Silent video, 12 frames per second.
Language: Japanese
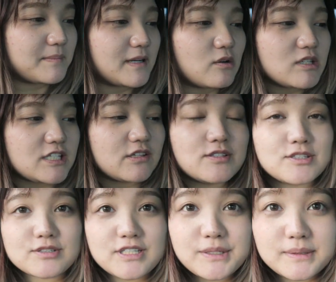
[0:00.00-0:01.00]
今ごじよん
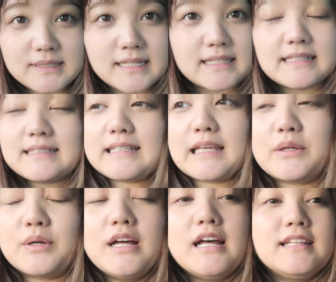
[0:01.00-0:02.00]
じゅうにふんなんですけど、